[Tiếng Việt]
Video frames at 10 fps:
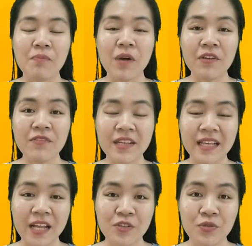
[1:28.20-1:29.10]
Bởi vì
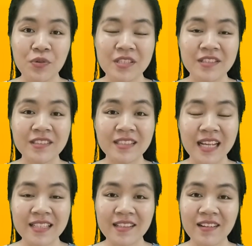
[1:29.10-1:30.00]
cà chua chứa
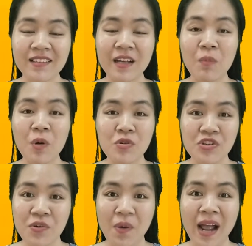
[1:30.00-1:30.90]
các chất chống
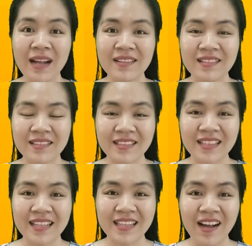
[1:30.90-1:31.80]
oxy hóa cực
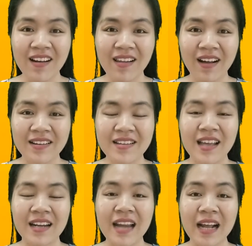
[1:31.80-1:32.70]
kỳ có lợi,
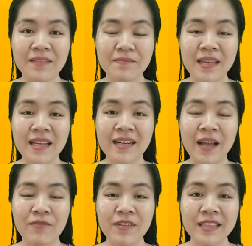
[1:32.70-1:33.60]
đặc biệt
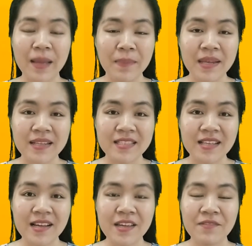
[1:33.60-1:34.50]
là vitamin C,
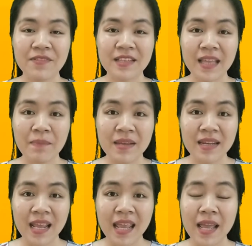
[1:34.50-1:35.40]
vitamin
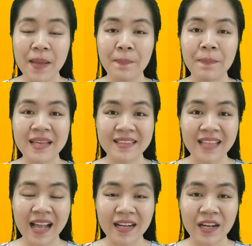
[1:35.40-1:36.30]
E,
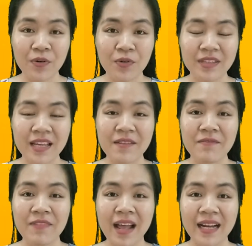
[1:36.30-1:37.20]
beta-carotene
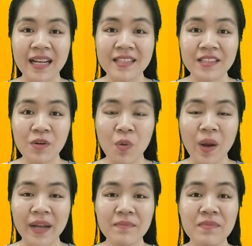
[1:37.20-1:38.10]
và các chất
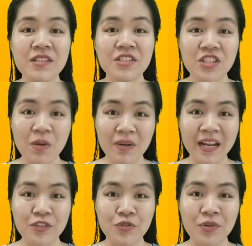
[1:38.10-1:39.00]
khoáng bên trong
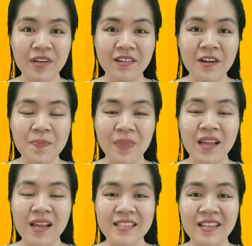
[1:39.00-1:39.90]
cà chua nữa.
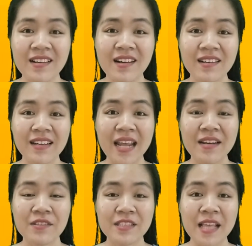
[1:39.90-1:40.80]
Cho nên
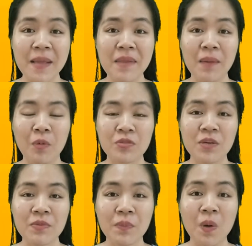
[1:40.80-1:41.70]
đây được xem là một
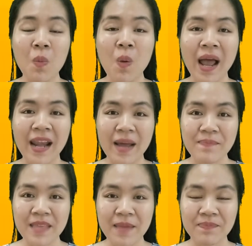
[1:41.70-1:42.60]
trong những món quà
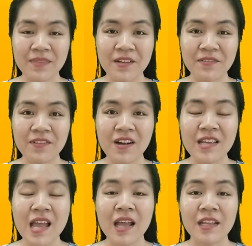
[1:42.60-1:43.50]
làm đẹp tuyệt
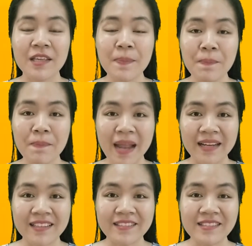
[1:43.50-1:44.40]
vời, giúp
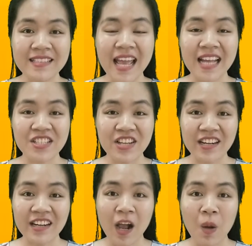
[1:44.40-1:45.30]
bạn dưỡng da
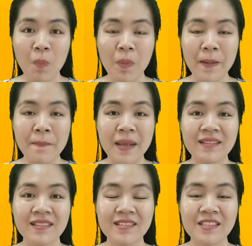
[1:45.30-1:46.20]
trắng hồng mịn
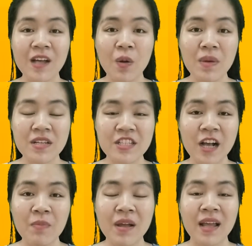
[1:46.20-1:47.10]
màng từ sâu bên
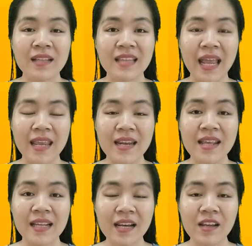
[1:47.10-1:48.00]
trong, tẩy
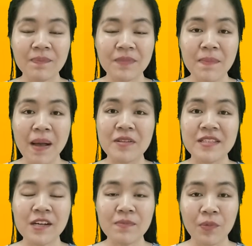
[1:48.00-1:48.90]
đi cái lớp tế bào
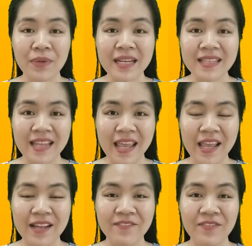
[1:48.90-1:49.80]
chết một cách
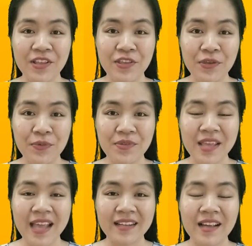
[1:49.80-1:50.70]
nhẹ và dịu
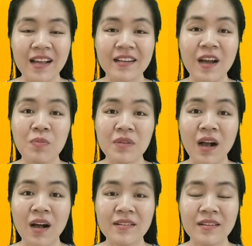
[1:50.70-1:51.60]
dàng, đồng
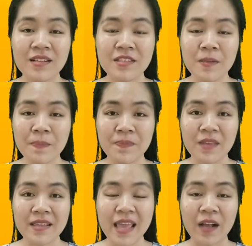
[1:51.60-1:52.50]
thời nó giúp
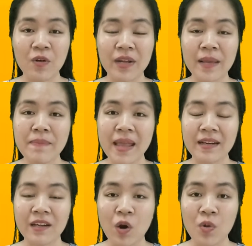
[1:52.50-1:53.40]
cho da của các
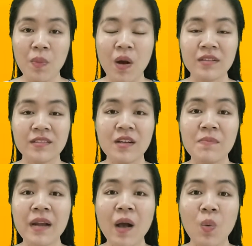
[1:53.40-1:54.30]
bạn loại bỏ những
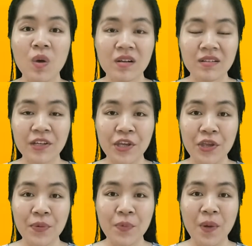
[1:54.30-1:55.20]
đốm nâu cực
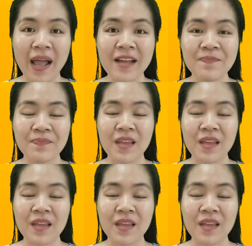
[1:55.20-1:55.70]
kỳ hiệu quả,